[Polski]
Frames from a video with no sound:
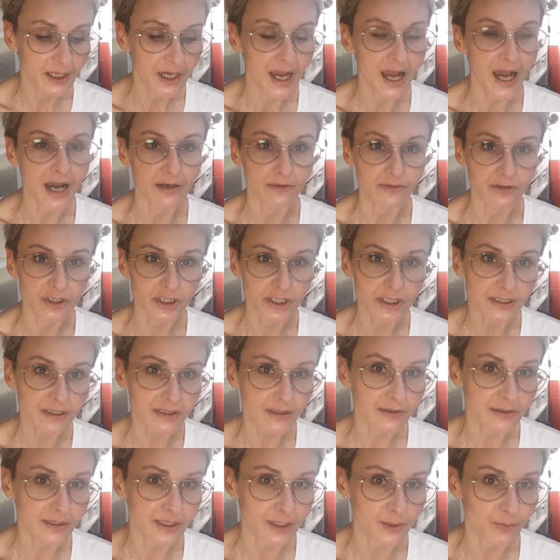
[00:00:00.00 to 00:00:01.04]
a
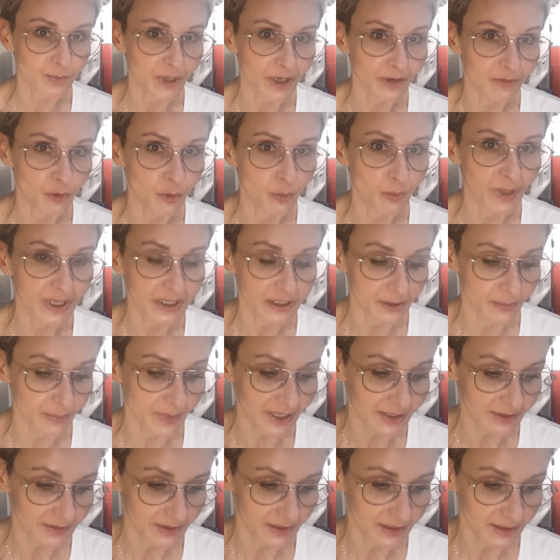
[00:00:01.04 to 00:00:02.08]
wszystko za sprawą
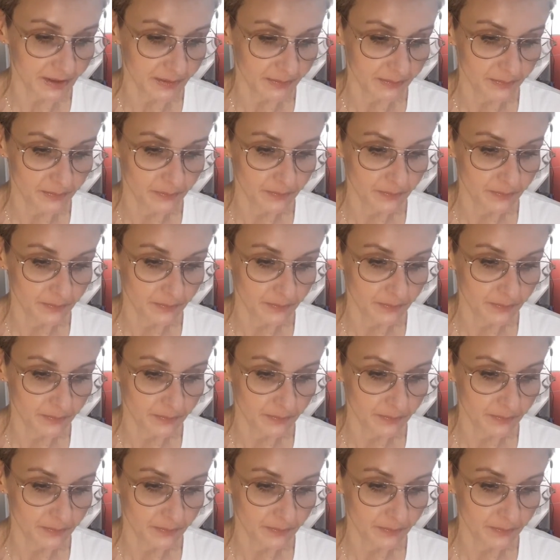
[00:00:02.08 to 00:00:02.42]
matematyki